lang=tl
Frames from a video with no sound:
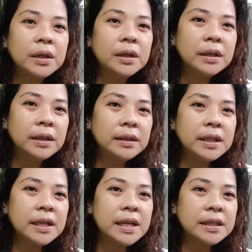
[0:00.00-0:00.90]

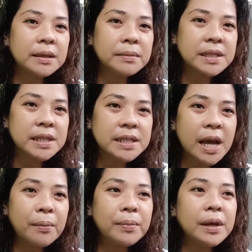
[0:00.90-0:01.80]
hindi natin
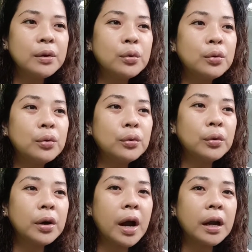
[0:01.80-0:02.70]
masasabi
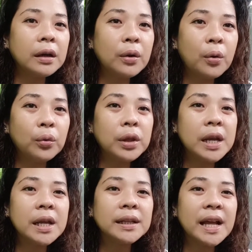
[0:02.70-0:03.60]
yung cargo
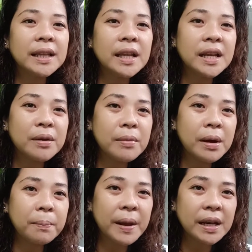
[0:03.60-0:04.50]
na nagdadala ng
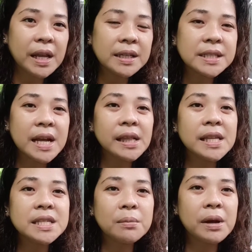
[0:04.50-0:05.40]
mga products
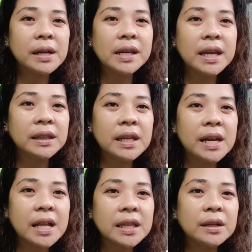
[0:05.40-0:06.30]
natin sa mga kliyente
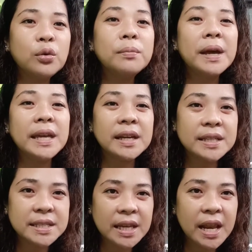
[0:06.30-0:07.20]
natin kung
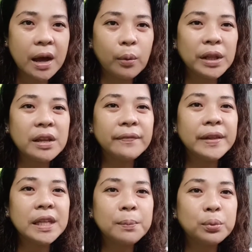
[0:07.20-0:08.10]
maingat sila. What if
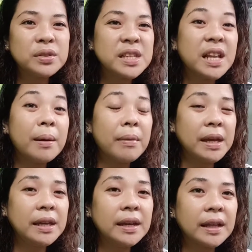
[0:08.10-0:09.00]
hindi po sila
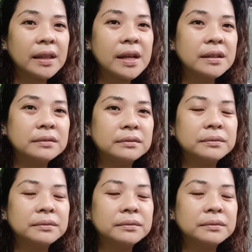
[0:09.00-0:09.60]
maingat? Ganun.